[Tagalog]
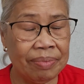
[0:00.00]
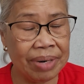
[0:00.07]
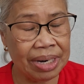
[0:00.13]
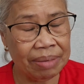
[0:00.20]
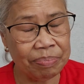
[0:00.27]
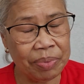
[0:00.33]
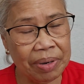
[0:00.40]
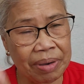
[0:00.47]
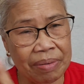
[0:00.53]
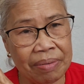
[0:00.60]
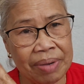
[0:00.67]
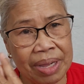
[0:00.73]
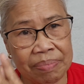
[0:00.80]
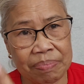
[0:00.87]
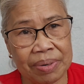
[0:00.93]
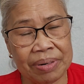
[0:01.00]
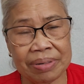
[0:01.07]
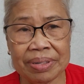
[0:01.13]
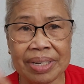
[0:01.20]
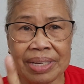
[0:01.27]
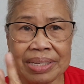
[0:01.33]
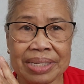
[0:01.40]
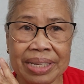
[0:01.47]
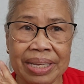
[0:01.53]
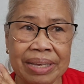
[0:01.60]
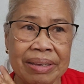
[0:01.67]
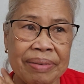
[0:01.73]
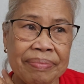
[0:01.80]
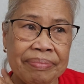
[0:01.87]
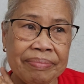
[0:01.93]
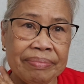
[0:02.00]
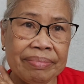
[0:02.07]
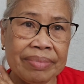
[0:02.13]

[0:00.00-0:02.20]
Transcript: Wala po akong upload kasi